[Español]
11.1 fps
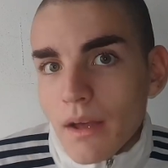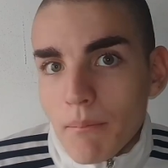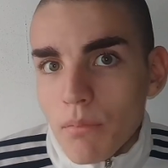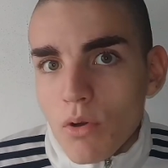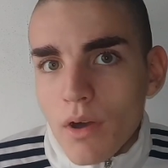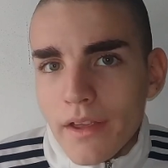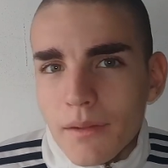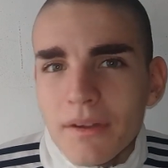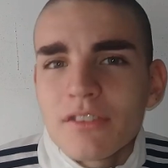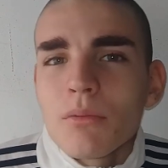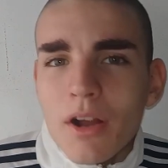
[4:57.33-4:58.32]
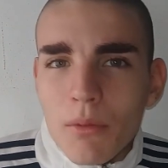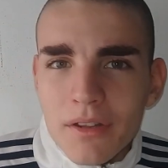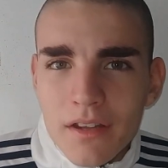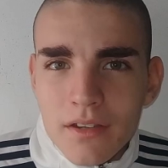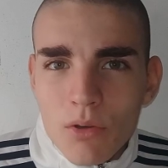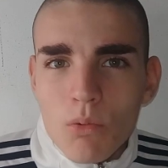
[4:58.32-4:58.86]
tampoco hay demasiado para comentar
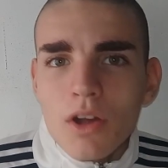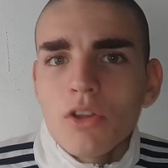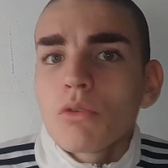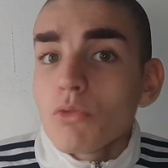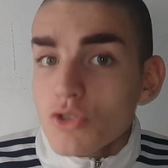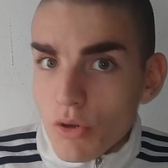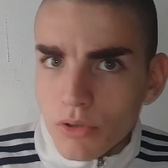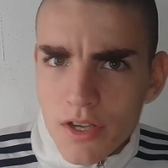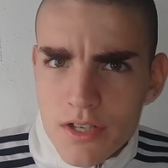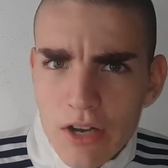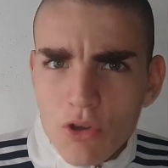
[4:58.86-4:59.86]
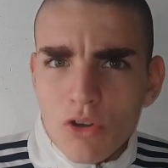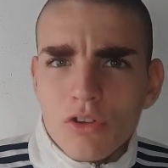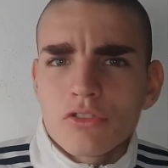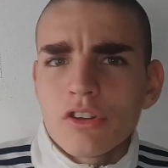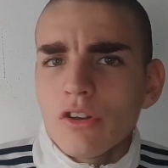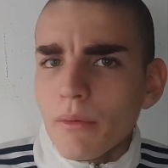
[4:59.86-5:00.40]
de este jugador, muchos de ustedes ya lo
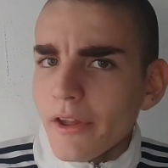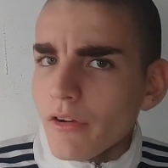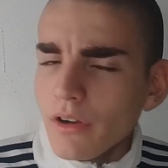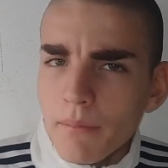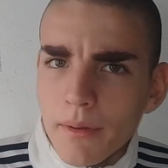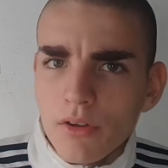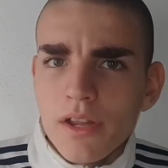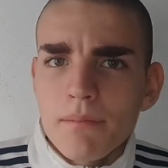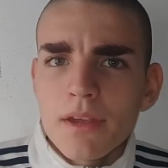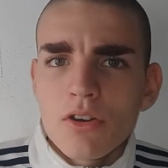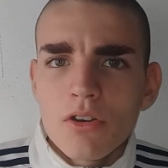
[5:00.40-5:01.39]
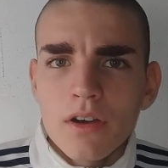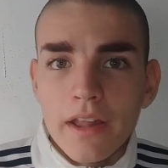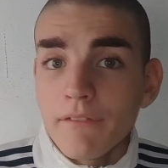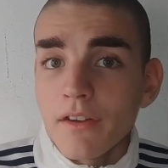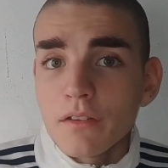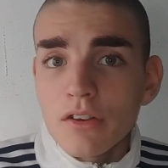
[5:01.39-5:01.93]
conocen, lo vieron en el preolímpico, a
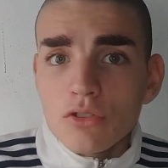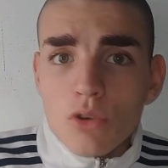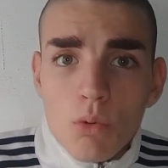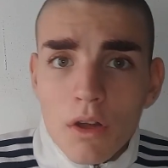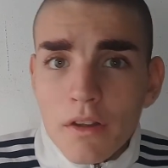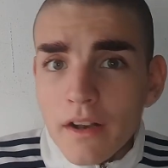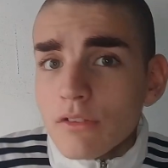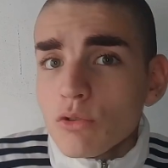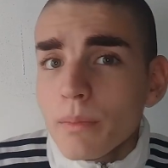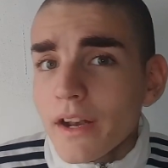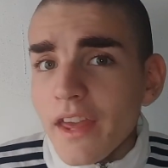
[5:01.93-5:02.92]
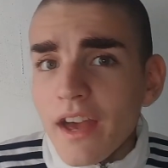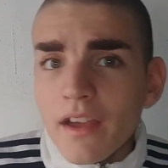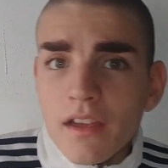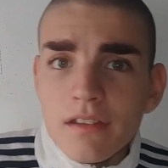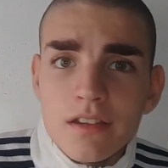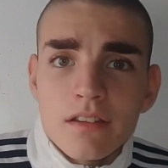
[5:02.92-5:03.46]
diferencia de otros jugadores de la Superliga
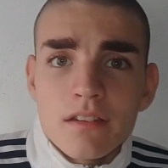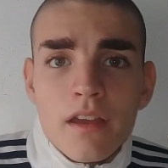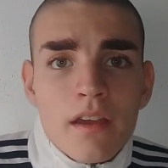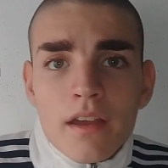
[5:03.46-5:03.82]
que quizás,